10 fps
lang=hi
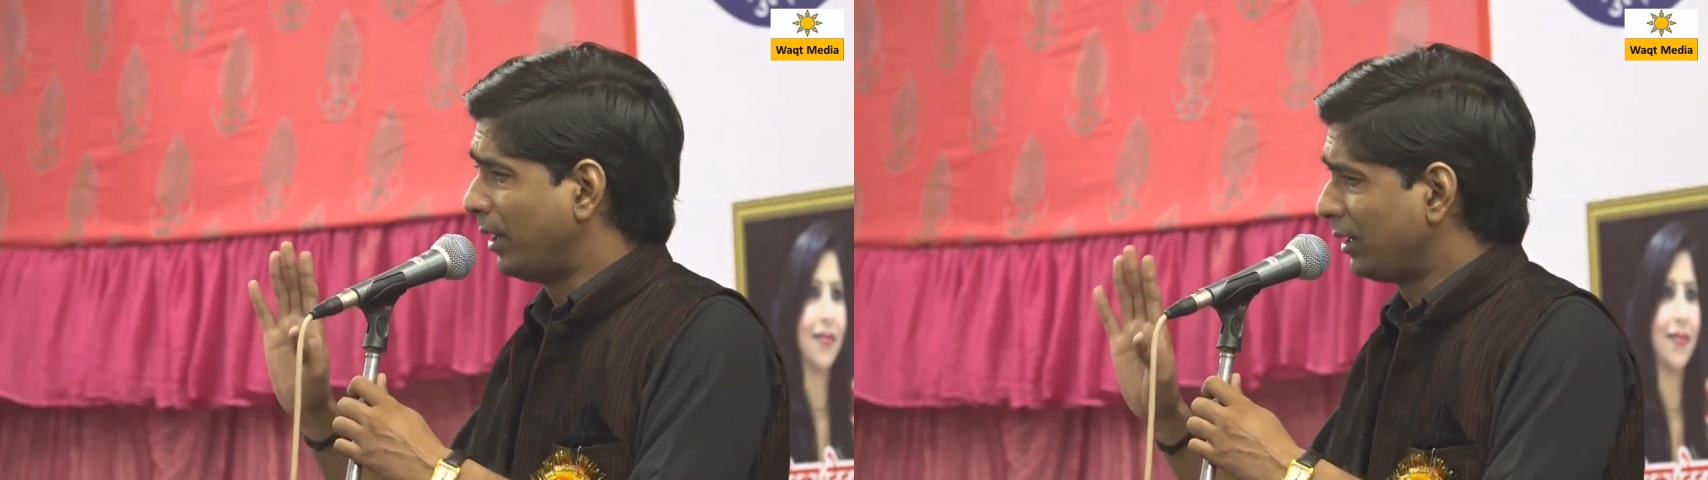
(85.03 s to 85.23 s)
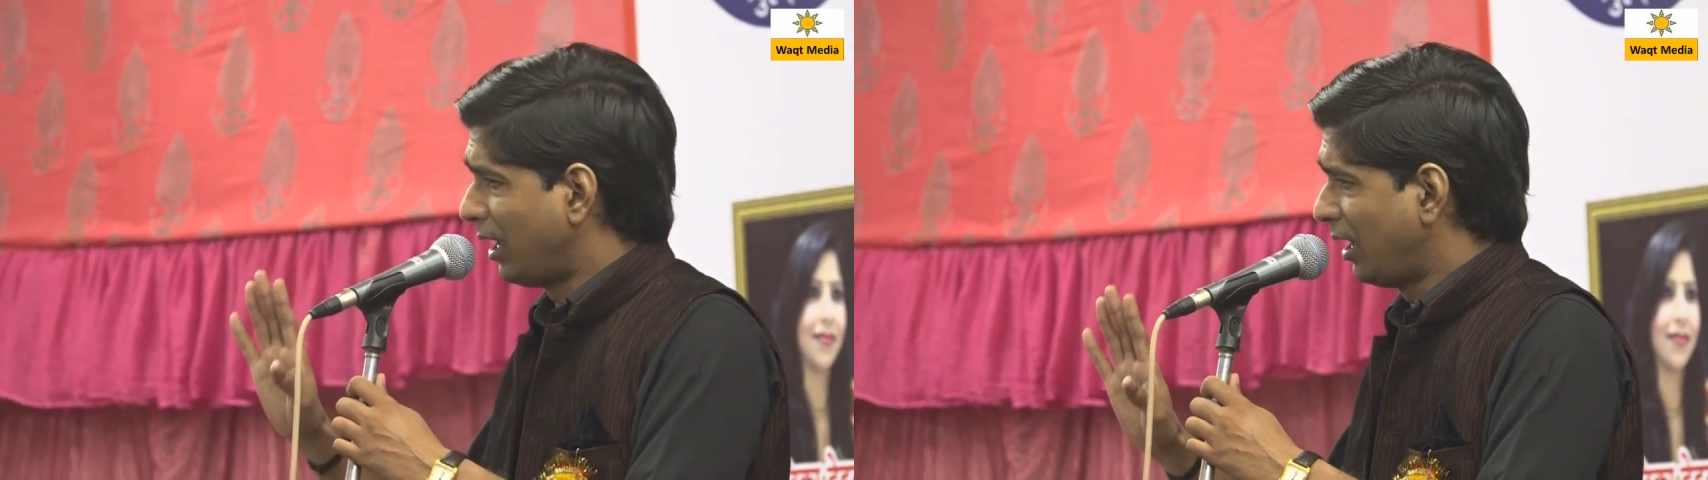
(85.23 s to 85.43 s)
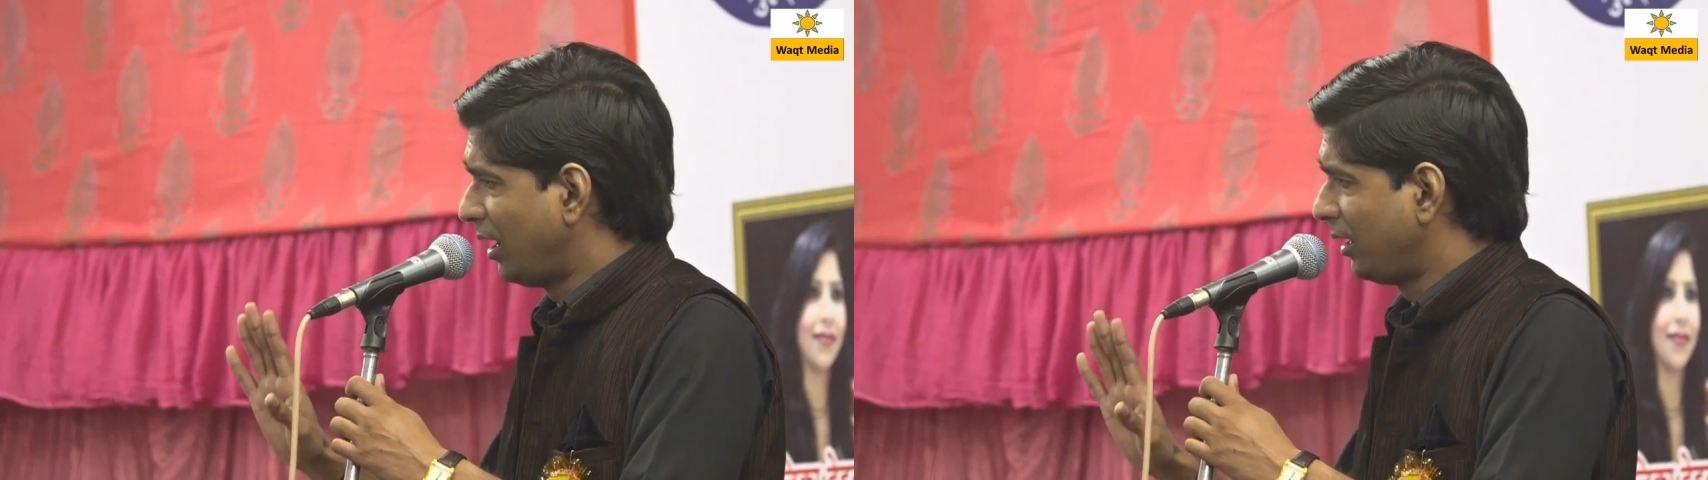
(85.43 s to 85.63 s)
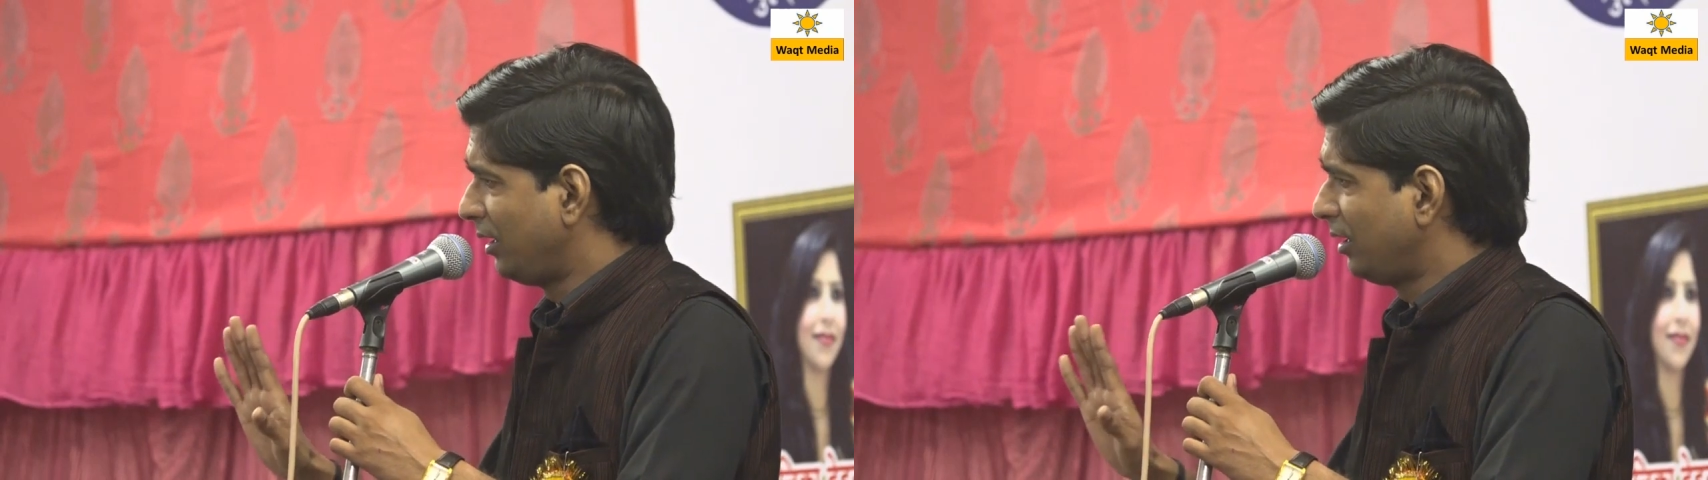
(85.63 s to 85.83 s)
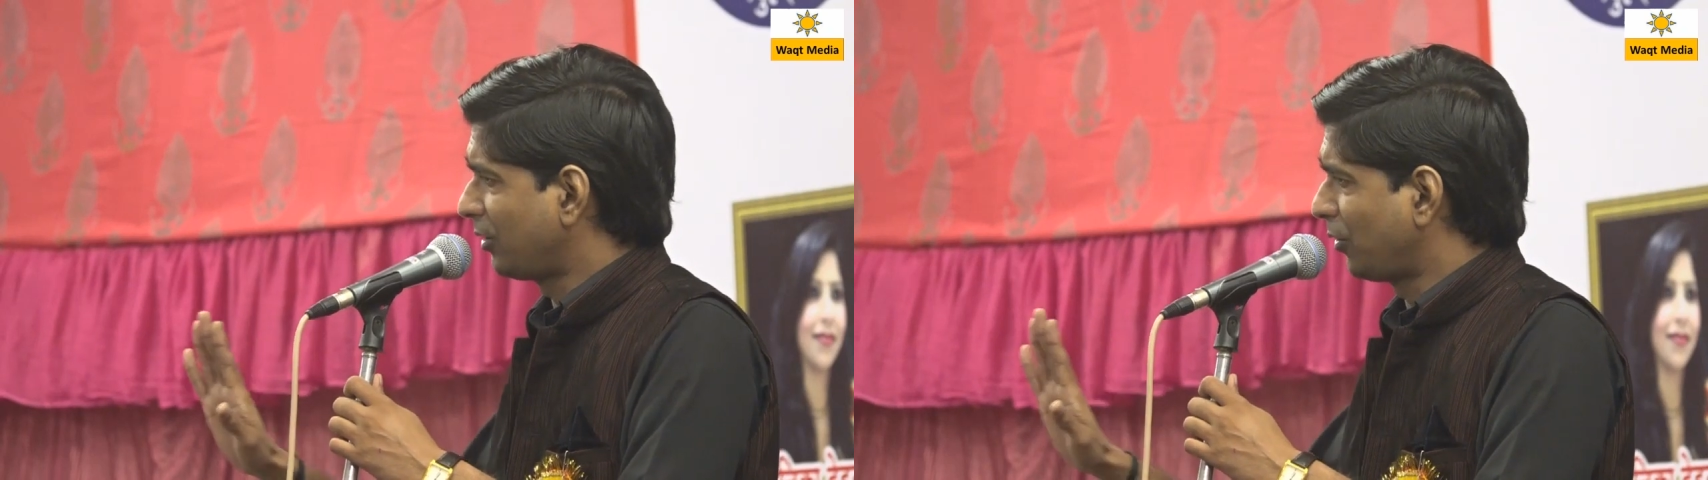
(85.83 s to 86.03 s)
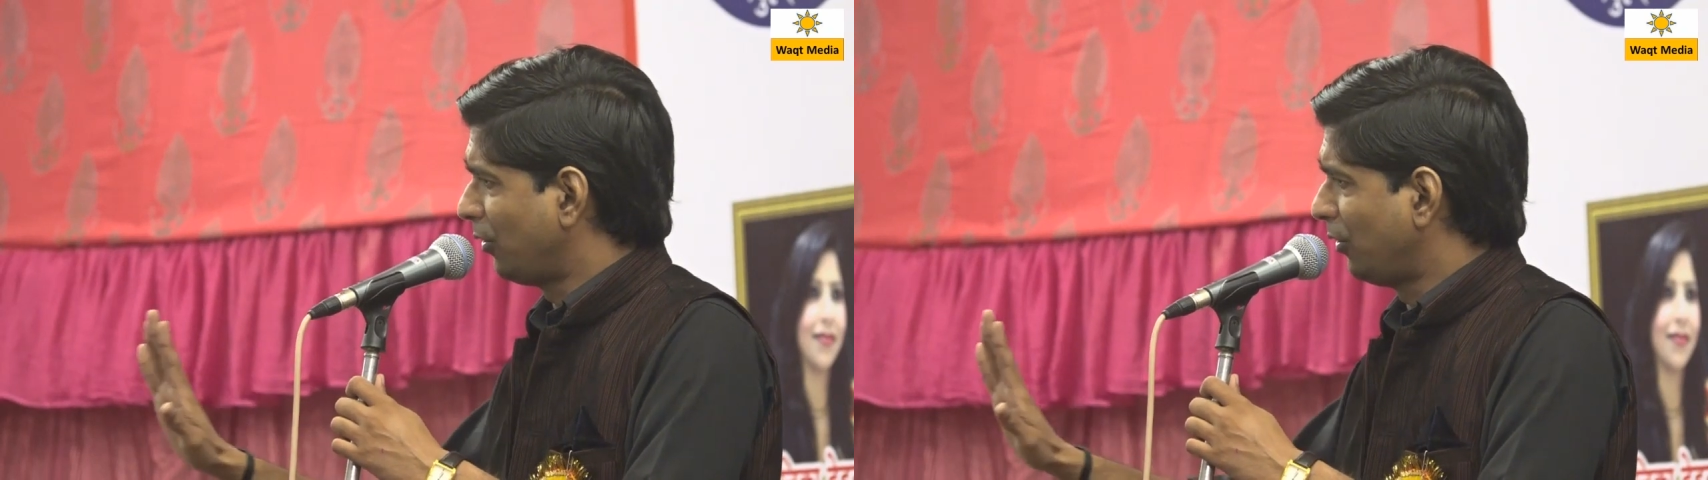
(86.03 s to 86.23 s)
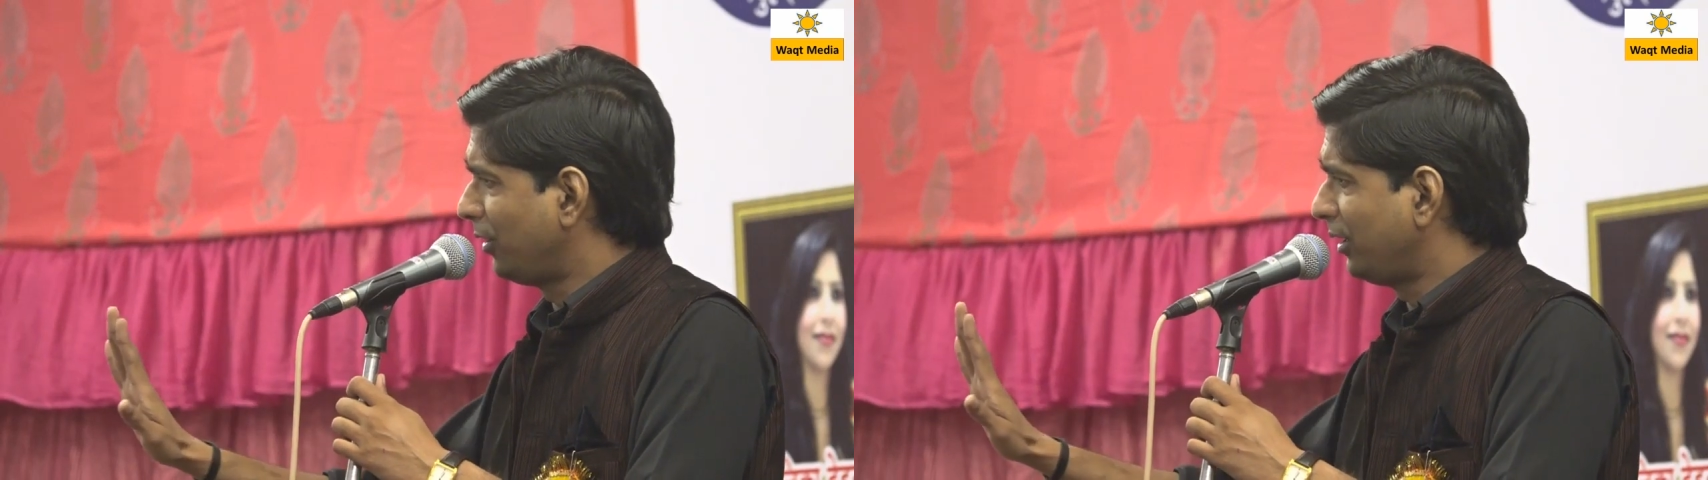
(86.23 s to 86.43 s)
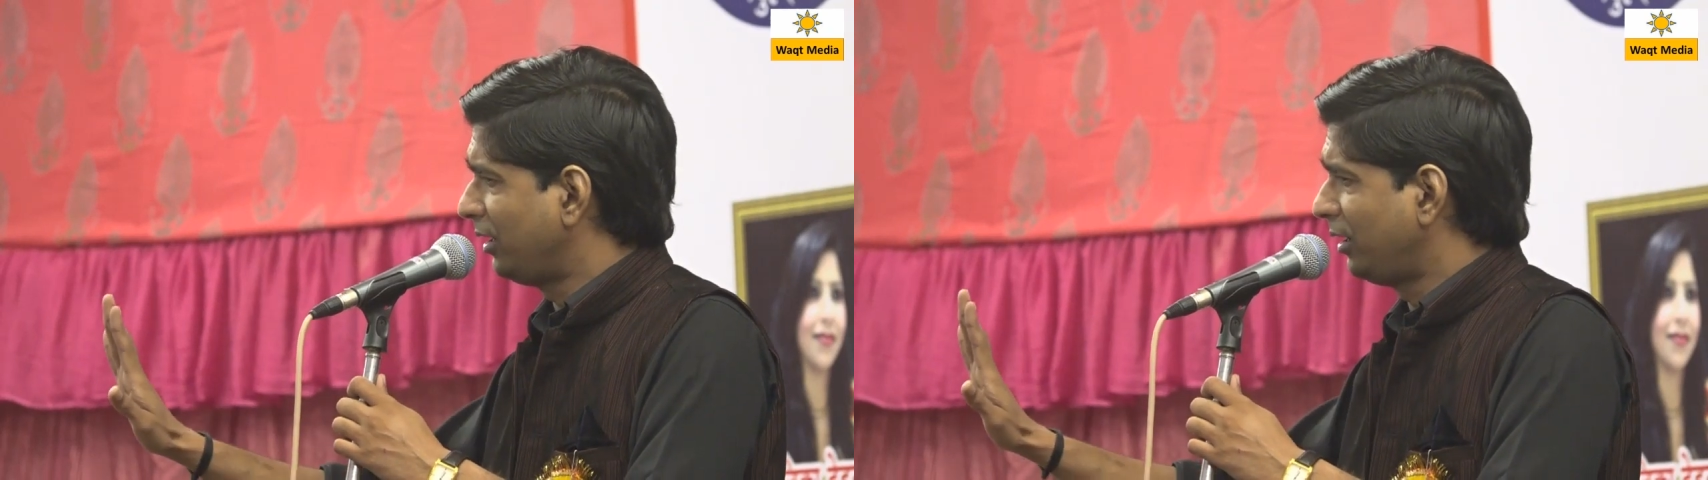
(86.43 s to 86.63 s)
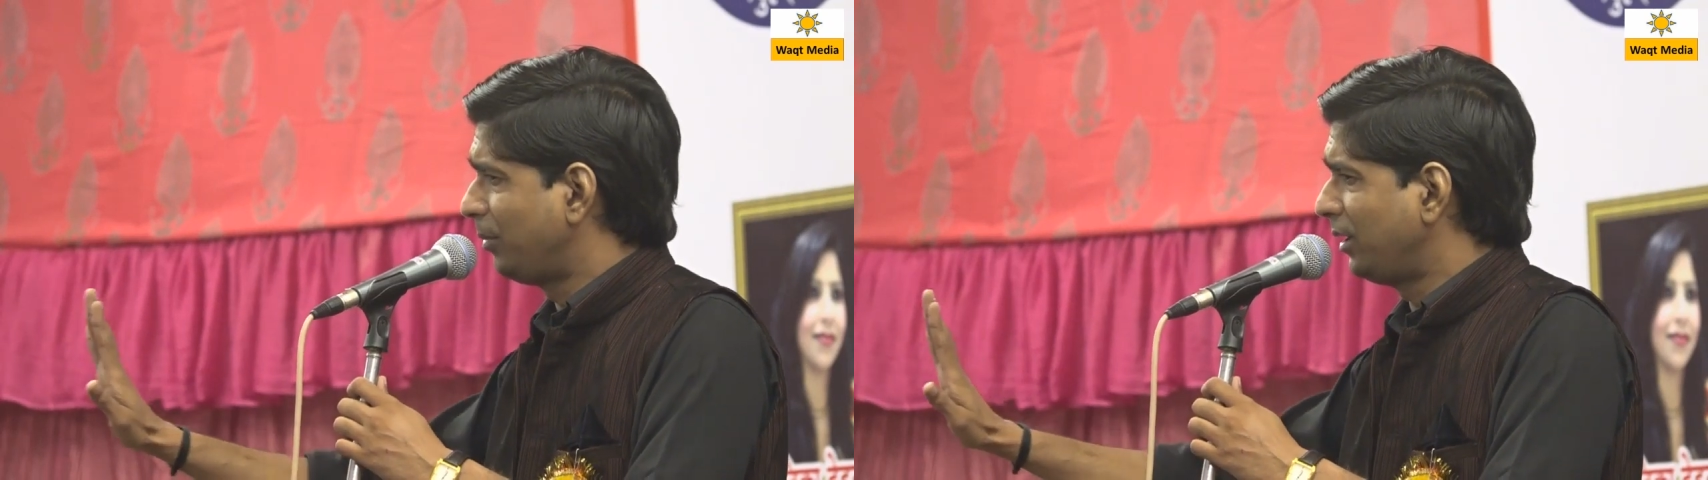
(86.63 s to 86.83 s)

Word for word: बनाए कोई